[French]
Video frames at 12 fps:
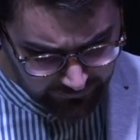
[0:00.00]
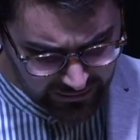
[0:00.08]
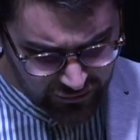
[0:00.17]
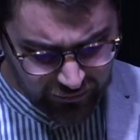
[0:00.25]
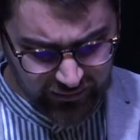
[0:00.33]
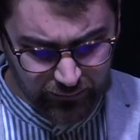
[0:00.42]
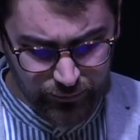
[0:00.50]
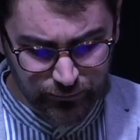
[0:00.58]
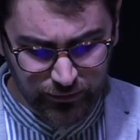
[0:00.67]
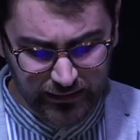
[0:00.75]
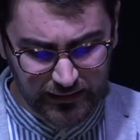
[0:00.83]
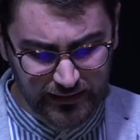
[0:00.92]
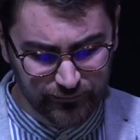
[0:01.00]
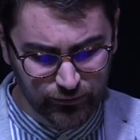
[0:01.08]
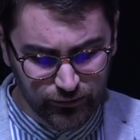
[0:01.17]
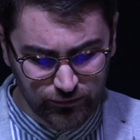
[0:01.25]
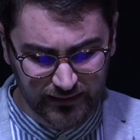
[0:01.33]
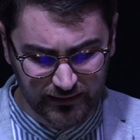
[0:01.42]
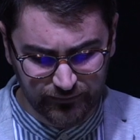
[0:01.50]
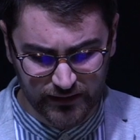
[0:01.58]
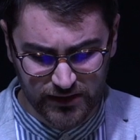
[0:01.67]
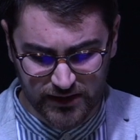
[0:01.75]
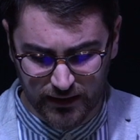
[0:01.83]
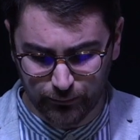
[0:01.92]
jusqu'à un moment, il est venu, il s'est fait
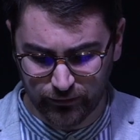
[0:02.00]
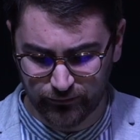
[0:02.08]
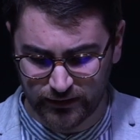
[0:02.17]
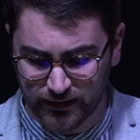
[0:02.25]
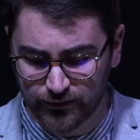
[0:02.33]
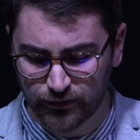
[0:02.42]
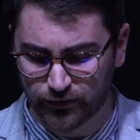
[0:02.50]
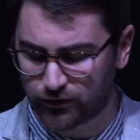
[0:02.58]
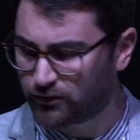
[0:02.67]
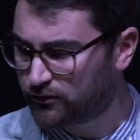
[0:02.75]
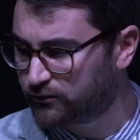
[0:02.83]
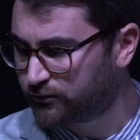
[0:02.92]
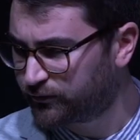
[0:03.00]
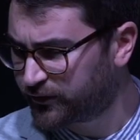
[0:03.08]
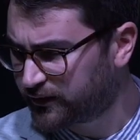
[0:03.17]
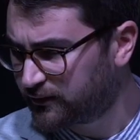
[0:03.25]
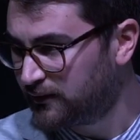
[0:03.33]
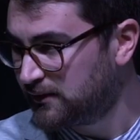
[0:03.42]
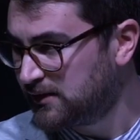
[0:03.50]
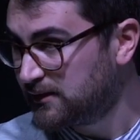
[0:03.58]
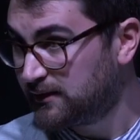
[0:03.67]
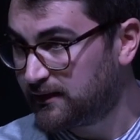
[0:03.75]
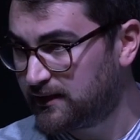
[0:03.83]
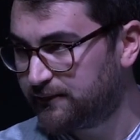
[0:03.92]
cher pour venir à notre rencontre.
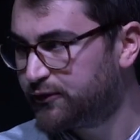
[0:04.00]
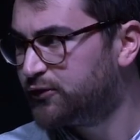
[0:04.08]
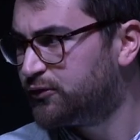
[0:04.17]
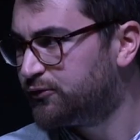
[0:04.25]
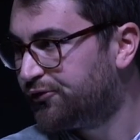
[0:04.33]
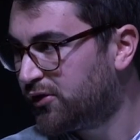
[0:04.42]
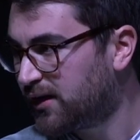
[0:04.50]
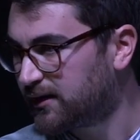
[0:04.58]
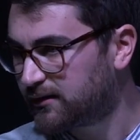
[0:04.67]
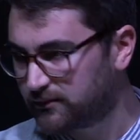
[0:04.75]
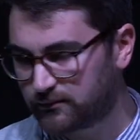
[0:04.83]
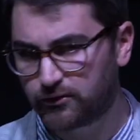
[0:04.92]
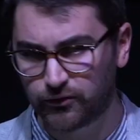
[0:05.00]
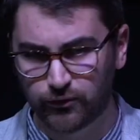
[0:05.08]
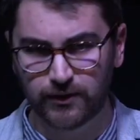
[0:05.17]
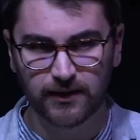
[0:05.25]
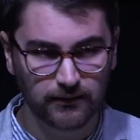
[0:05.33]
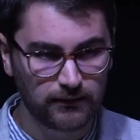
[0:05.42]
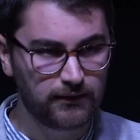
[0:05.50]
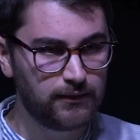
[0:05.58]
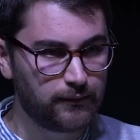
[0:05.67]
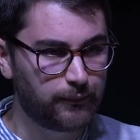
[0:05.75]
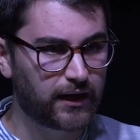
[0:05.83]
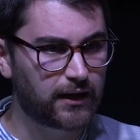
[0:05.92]
Il est venu nous voir, en tout cas
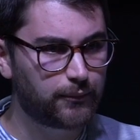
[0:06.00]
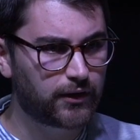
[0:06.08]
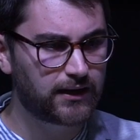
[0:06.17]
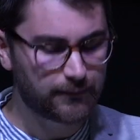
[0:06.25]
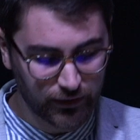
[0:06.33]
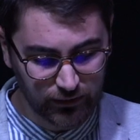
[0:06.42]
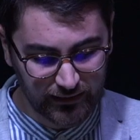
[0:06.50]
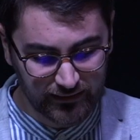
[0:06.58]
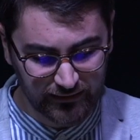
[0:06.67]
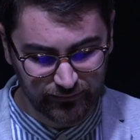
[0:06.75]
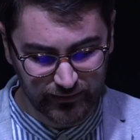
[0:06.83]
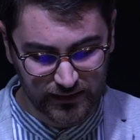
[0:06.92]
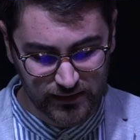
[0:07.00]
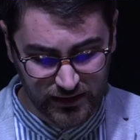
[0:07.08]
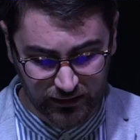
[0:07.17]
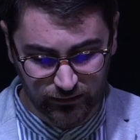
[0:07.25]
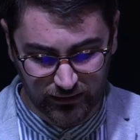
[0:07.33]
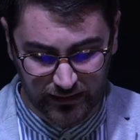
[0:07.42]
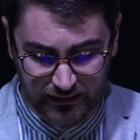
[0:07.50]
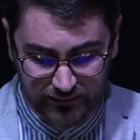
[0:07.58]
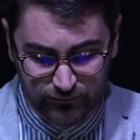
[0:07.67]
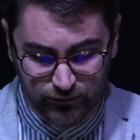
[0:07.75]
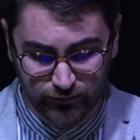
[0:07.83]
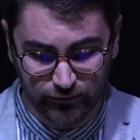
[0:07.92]
par rapport à la parole, il s'est fait cher et il est
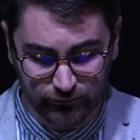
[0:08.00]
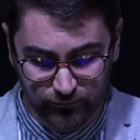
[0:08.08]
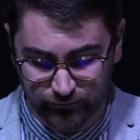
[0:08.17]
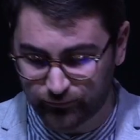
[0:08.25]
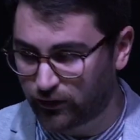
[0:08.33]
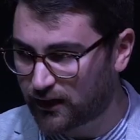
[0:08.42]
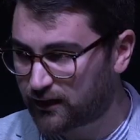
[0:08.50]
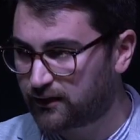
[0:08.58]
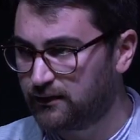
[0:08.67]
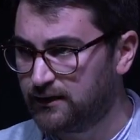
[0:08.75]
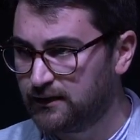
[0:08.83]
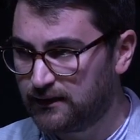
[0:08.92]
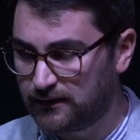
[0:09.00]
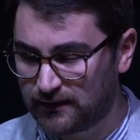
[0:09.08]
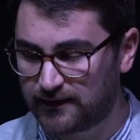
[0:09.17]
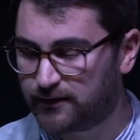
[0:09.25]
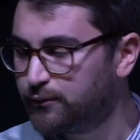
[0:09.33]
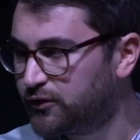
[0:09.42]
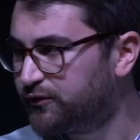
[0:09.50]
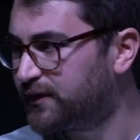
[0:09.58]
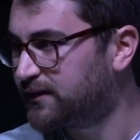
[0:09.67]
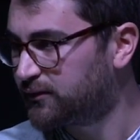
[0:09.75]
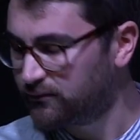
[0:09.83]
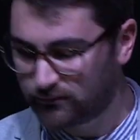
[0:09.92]
venu voir les hommes de
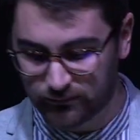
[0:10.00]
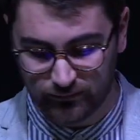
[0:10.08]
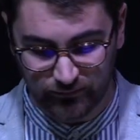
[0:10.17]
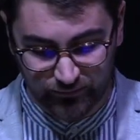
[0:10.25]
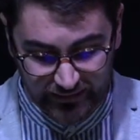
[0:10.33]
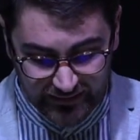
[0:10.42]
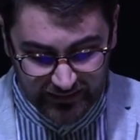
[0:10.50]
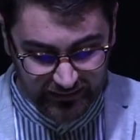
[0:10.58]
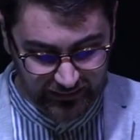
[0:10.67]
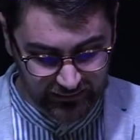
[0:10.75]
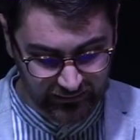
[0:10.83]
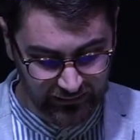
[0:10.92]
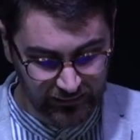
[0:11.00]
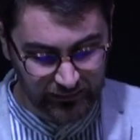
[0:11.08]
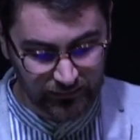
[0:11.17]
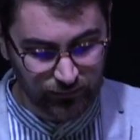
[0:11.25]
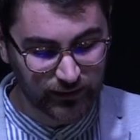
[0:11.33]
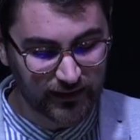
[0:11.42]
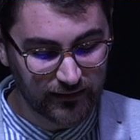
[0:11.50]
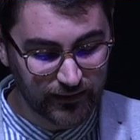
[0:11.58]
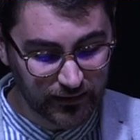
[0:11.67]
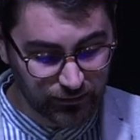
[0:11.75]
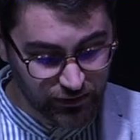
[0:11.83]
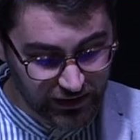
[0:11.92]
façon physique, au travers
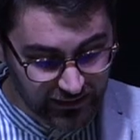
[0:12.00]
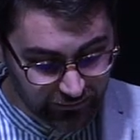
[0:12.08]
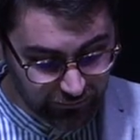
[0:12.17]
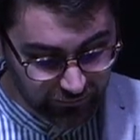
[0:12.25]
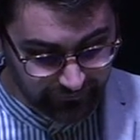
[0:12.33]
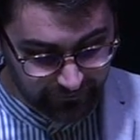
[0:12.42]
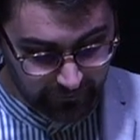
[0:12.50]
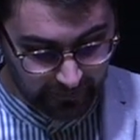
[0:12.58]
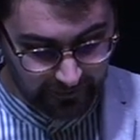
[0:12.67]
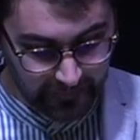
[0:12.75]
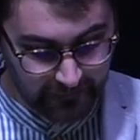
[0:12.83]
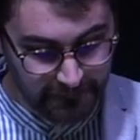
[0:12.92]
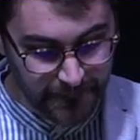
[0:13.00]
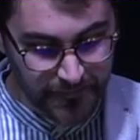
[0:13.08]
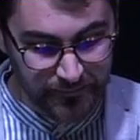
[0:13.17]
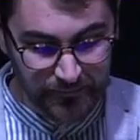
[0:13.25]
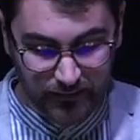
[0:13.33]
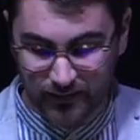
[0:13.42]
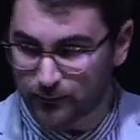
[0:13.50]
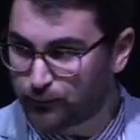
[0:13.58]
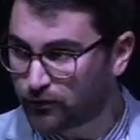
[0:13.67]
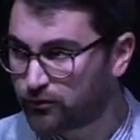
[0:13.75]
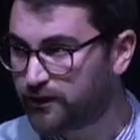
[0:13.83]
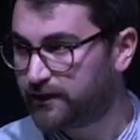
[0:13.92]
de Jésus. Et
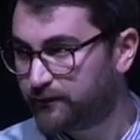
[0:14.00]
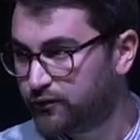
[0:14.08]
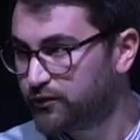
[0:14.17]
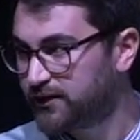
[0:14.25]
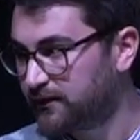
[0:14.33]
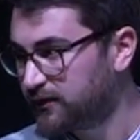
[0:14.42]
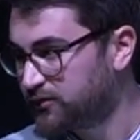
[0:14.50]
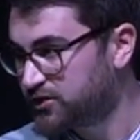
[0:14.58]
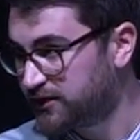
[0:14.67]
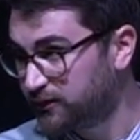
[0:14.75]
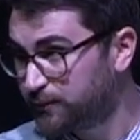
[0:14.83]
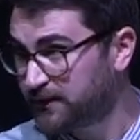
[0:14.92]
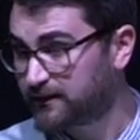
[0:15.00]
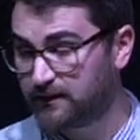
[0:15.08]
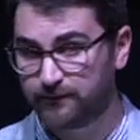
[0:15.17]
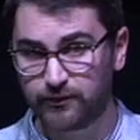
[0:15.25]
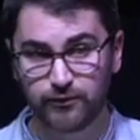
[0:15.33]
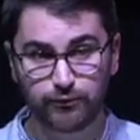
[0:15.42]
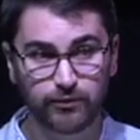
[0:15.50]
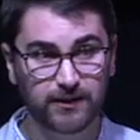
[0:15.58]
pourquoi il est venu au travers de Jésus Parce qu'il est venu pour